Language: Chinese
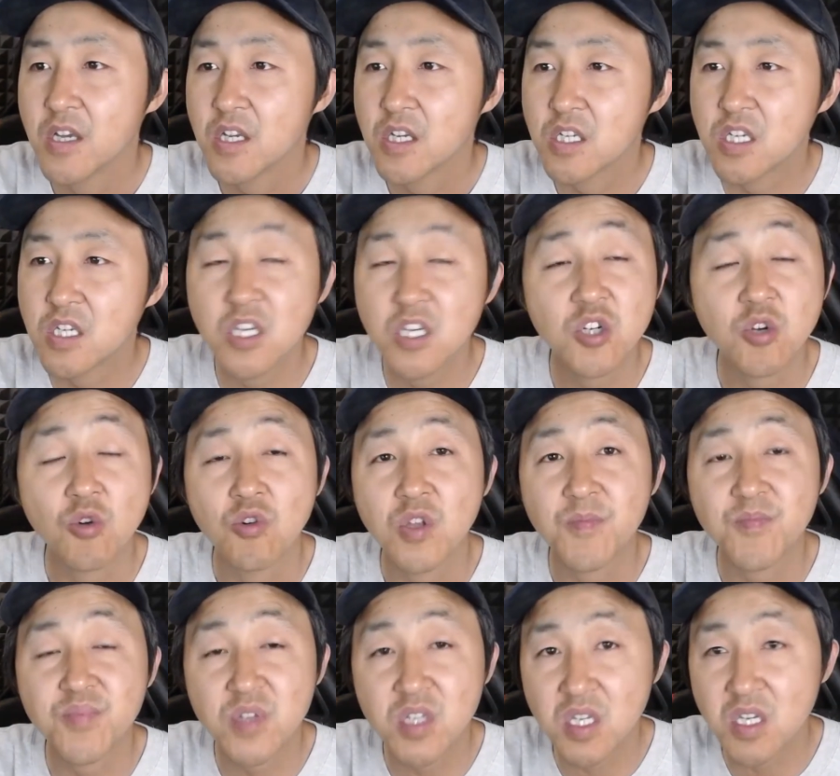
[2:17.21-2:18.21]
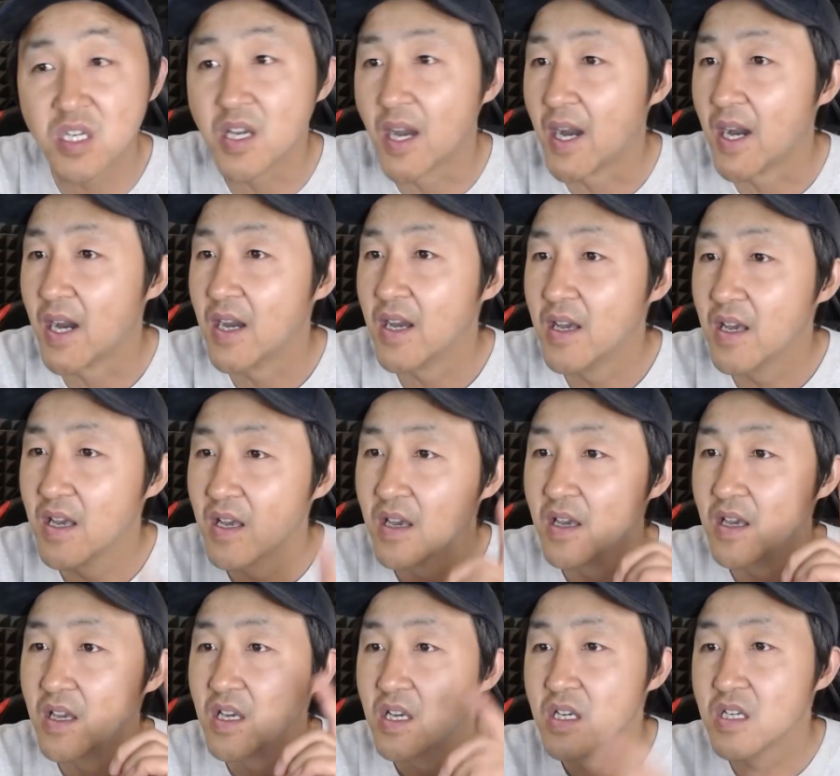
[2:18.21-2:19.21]
薪酬呢不低
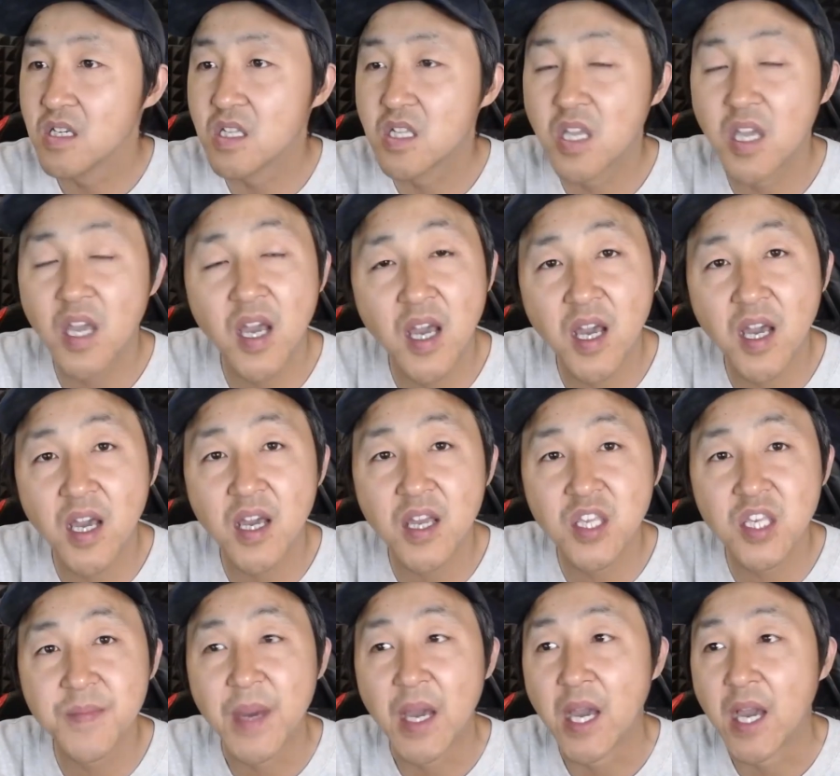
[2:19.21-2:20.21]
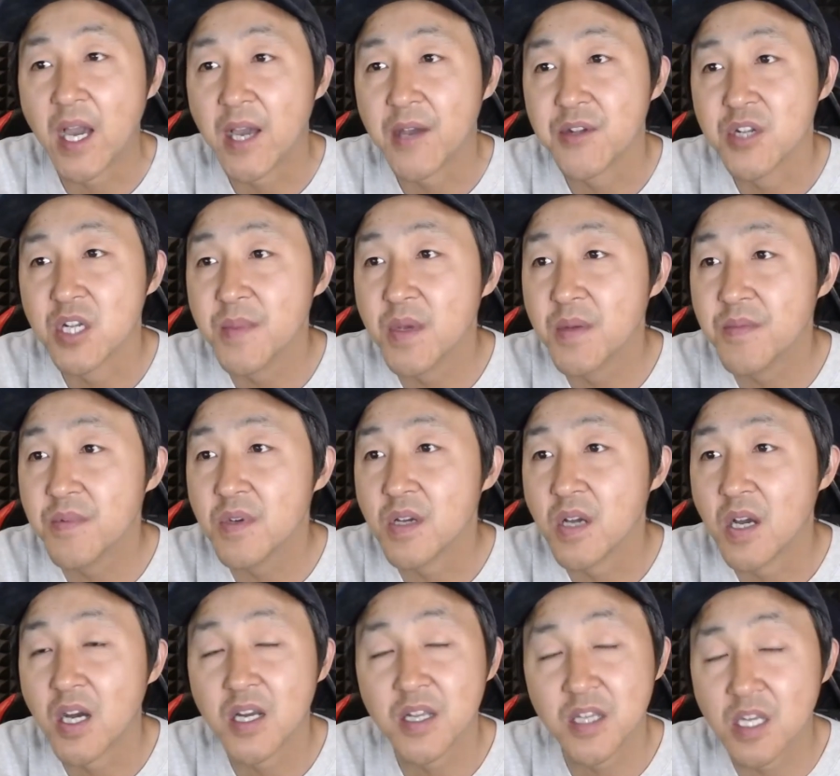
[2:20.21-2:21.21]
啊，1天100人民
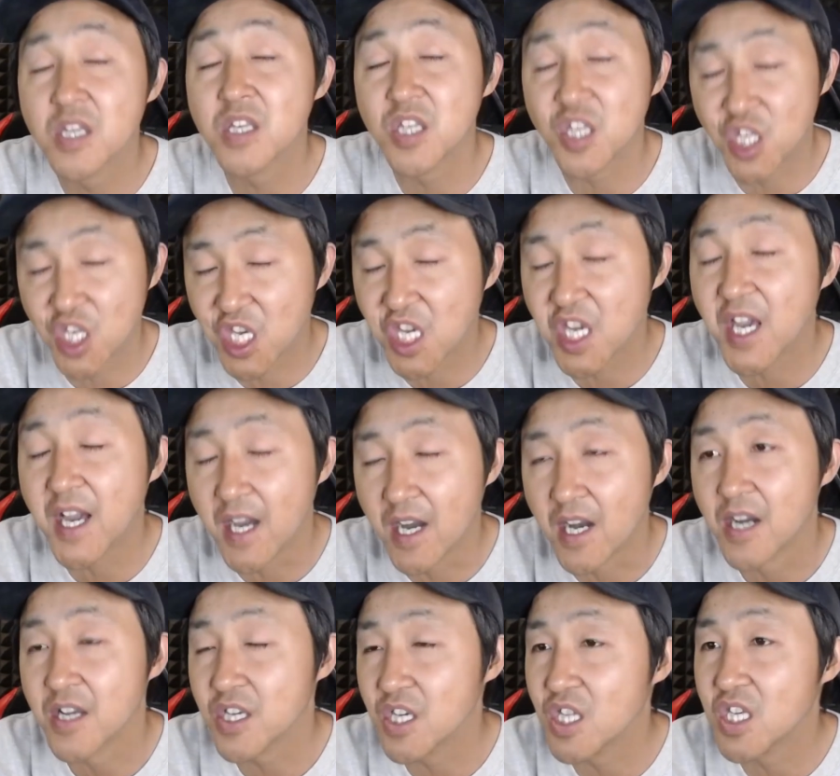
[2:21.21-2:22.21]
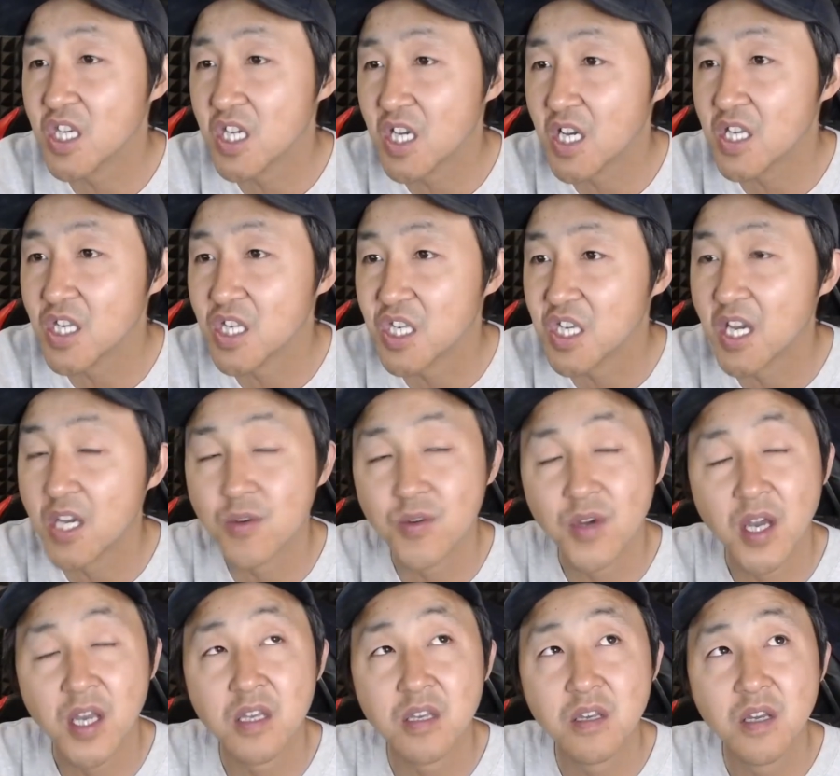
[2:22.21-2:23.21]
币，1000啊，1天1000
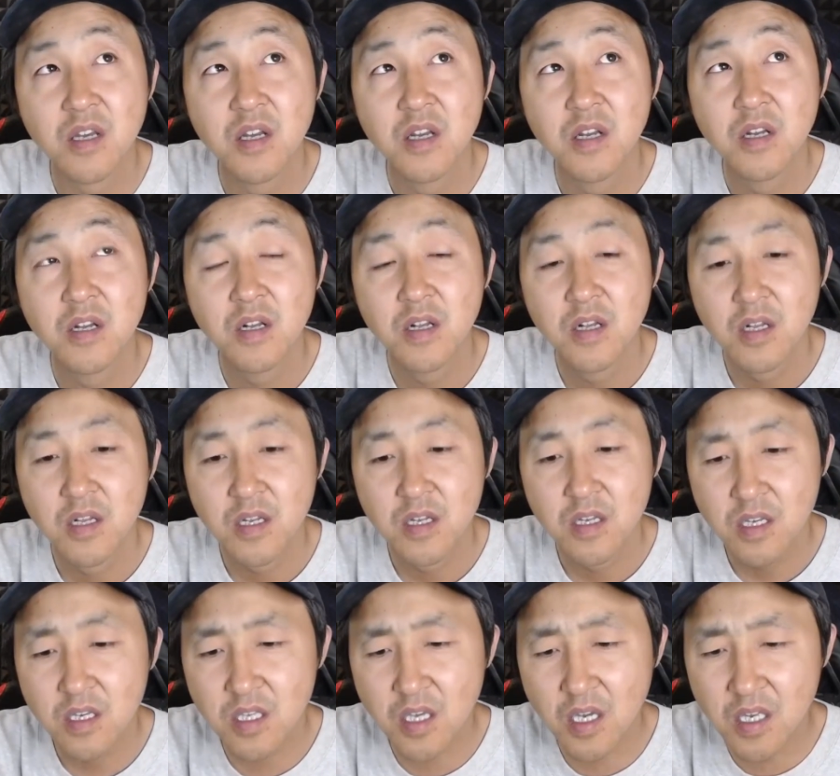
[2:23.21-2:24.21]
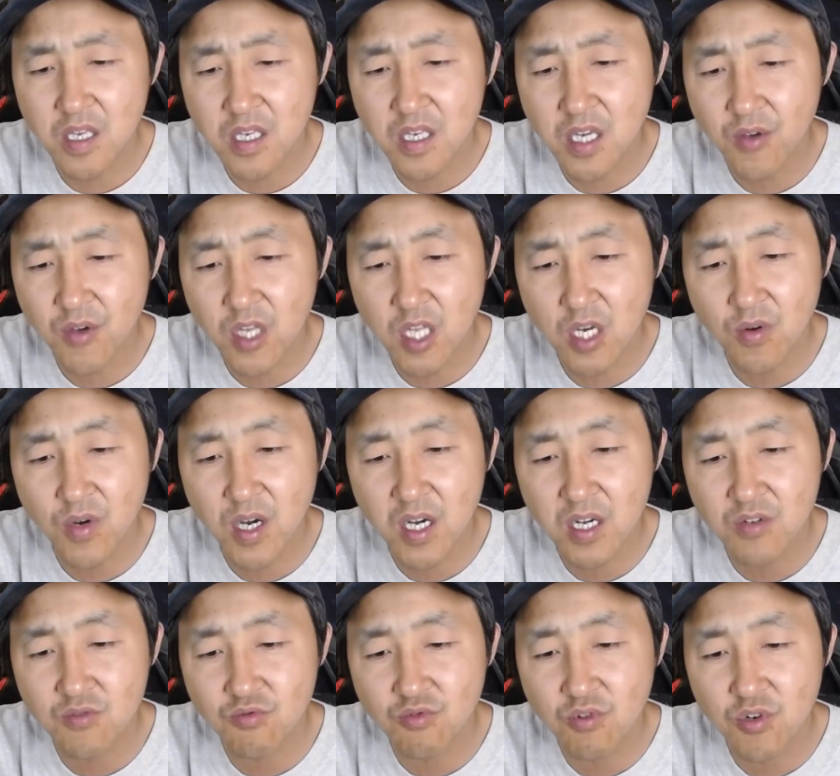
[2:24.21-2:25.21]
元。 1天1000元的
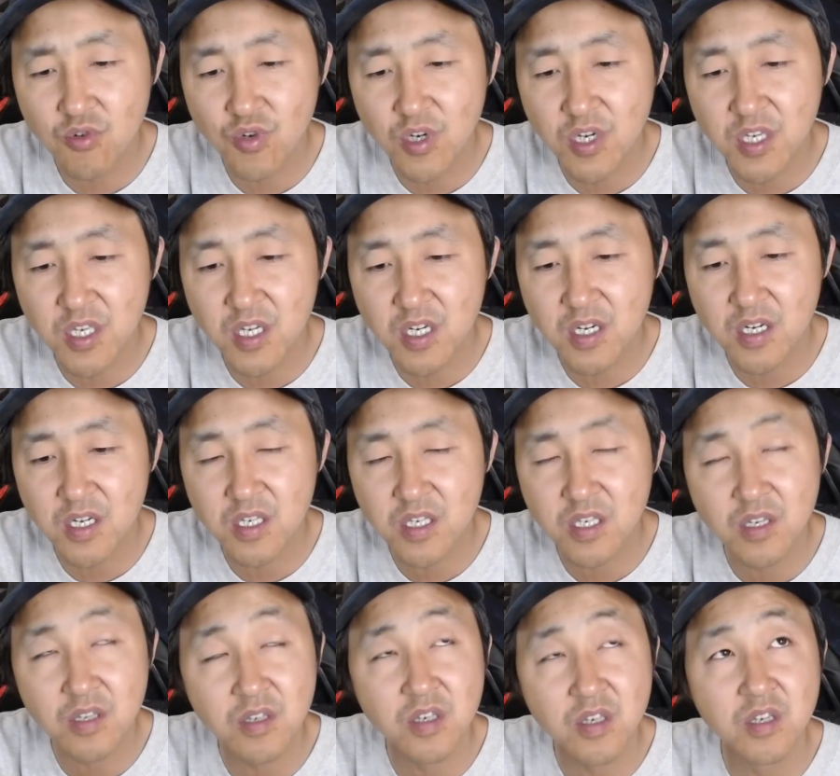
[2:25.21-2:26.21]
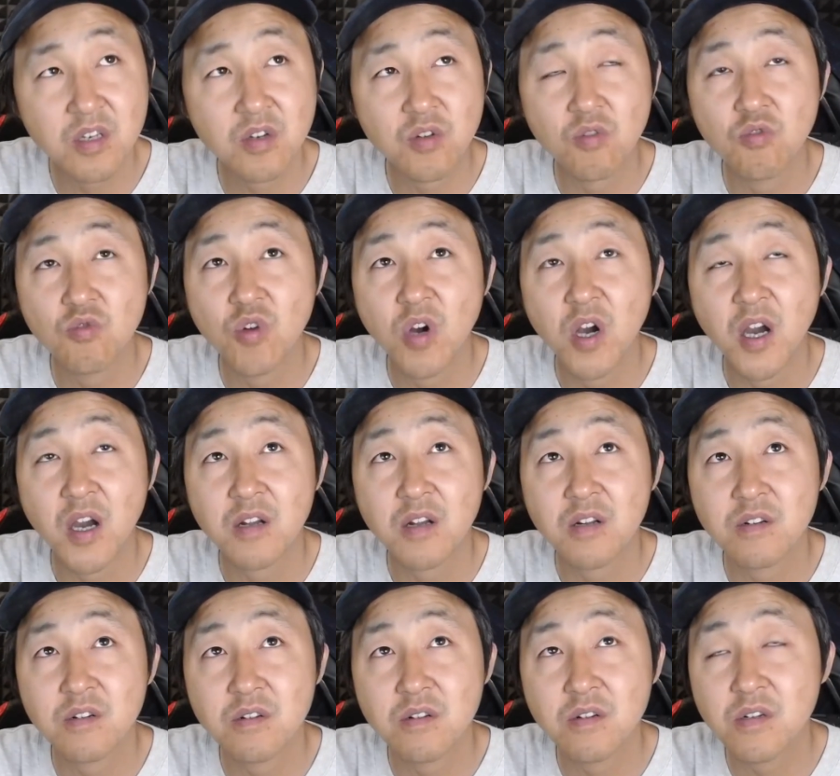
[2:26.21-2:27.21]
话，如果说一个星期工作
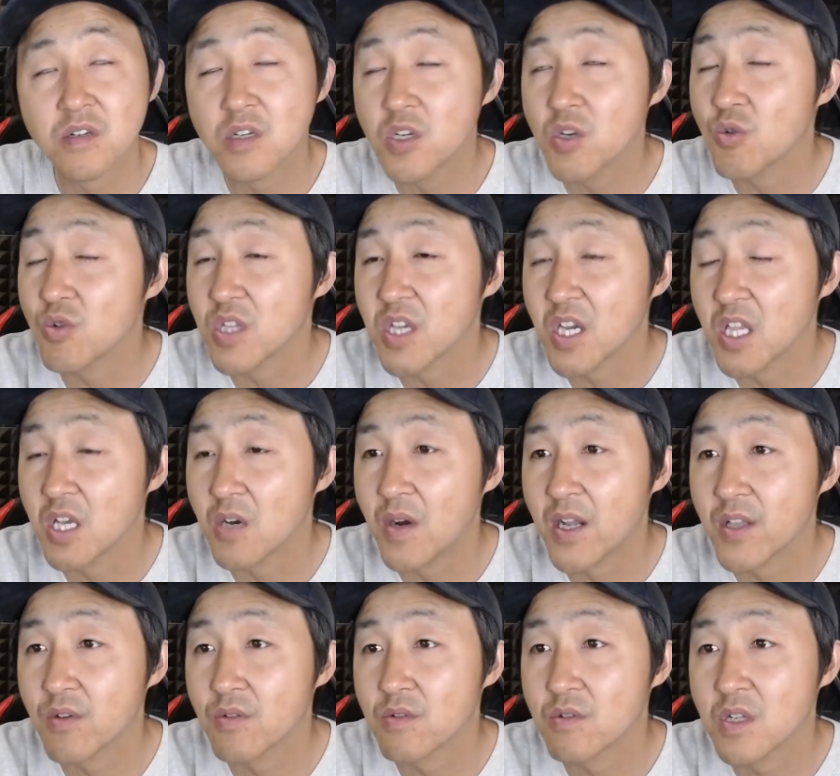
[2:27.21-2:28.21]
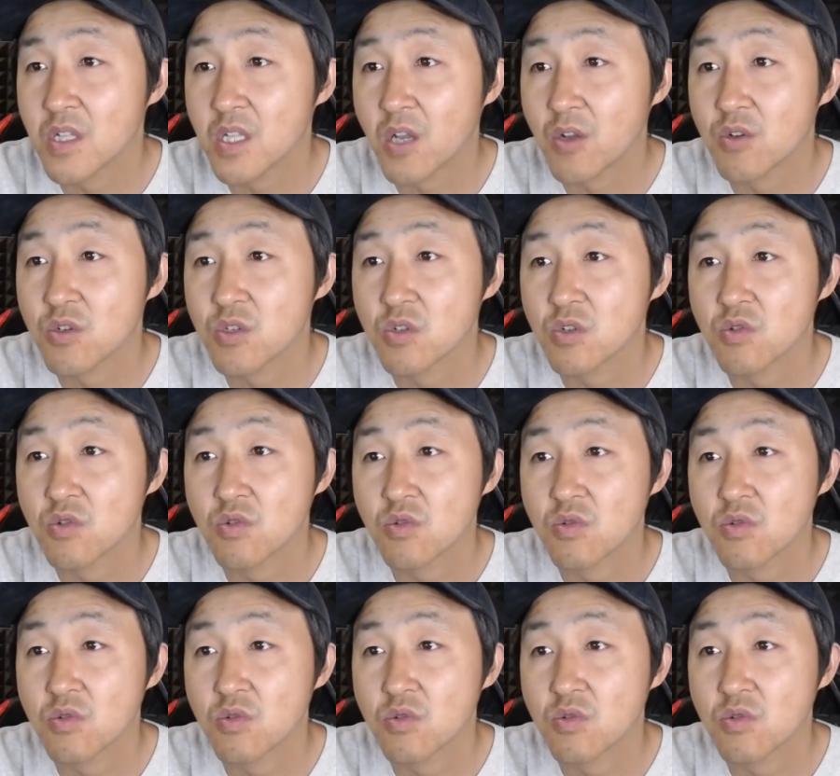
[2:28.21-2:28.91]
26天的话，那就是